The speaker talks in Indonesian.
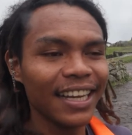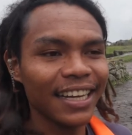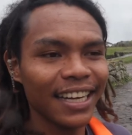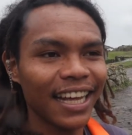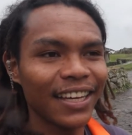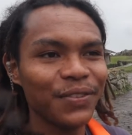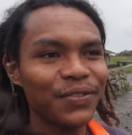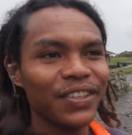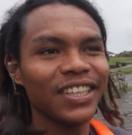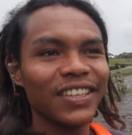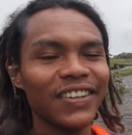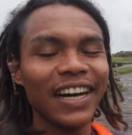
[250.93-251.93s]
di lain
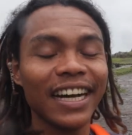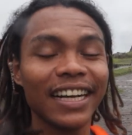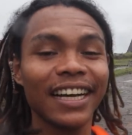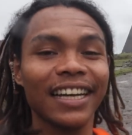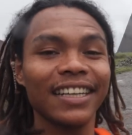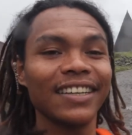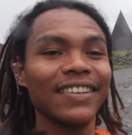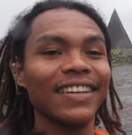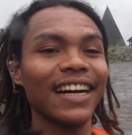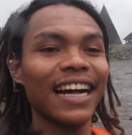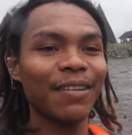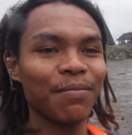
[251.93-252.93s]
video akan
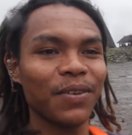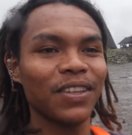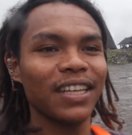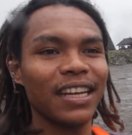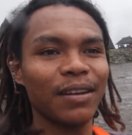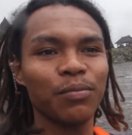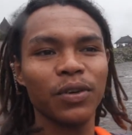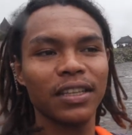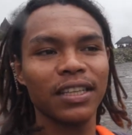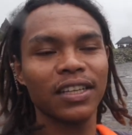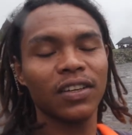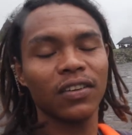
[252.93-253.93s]
gue uploadin dan buatin